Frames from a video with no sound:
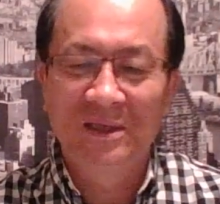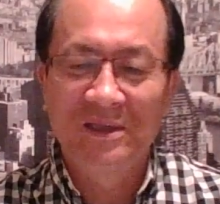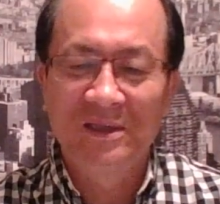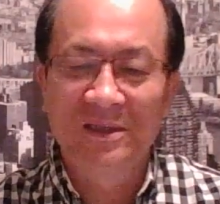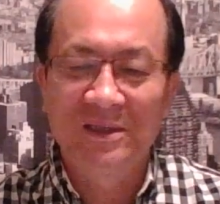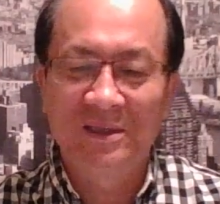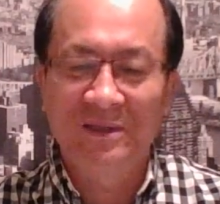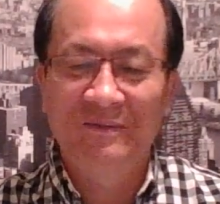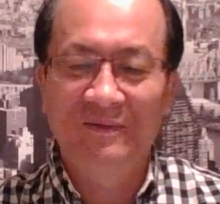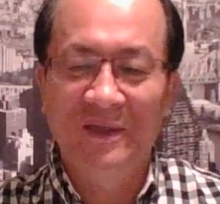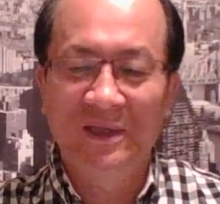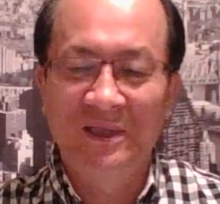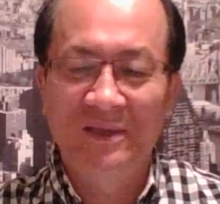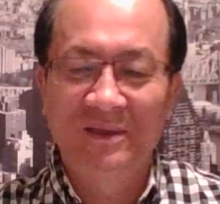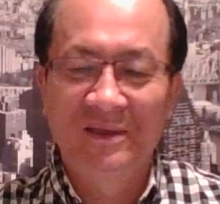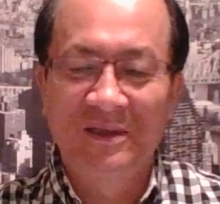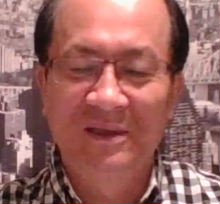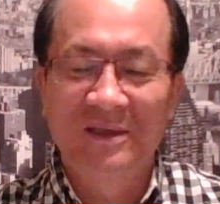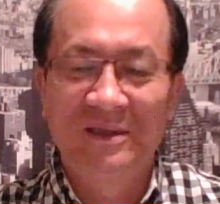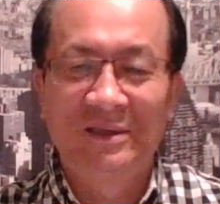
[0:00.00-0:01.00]
行为，
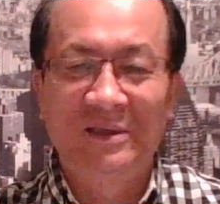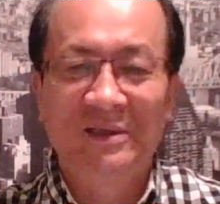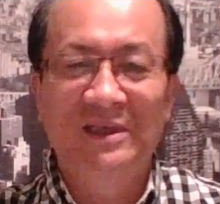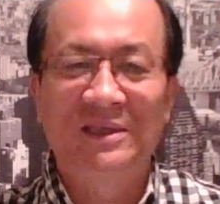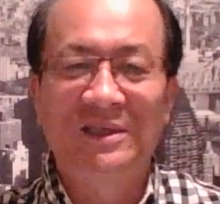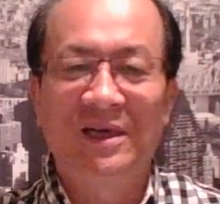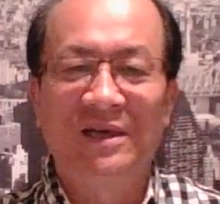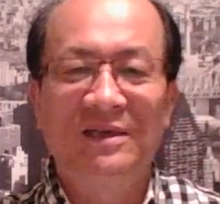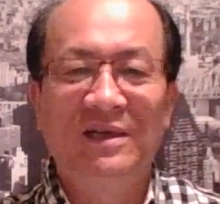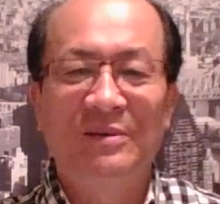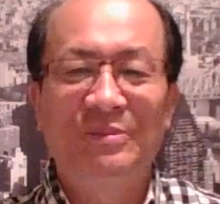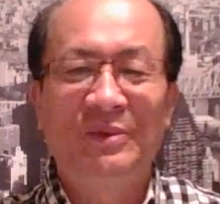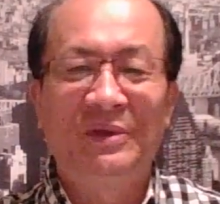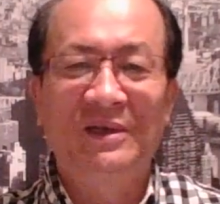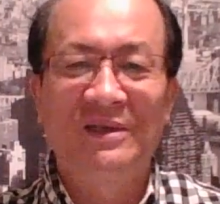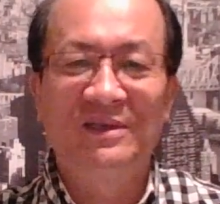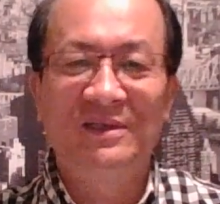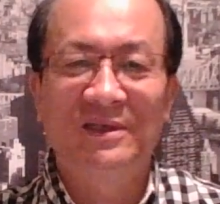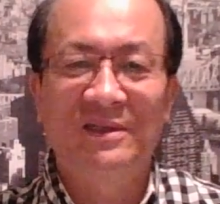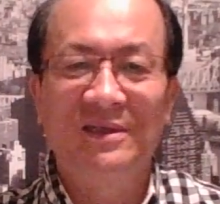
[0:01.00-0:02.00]
这个显然不
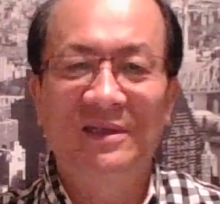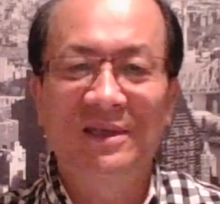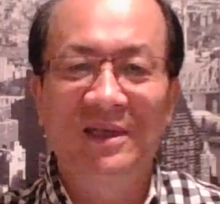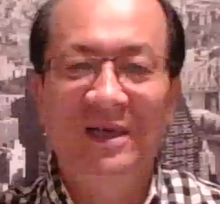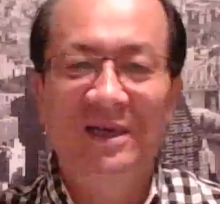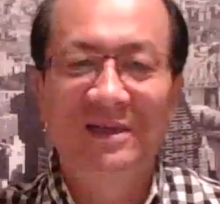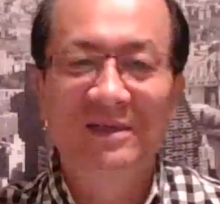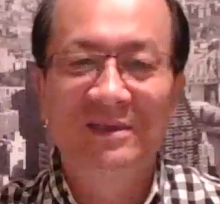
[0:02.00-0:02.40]
合情理啊！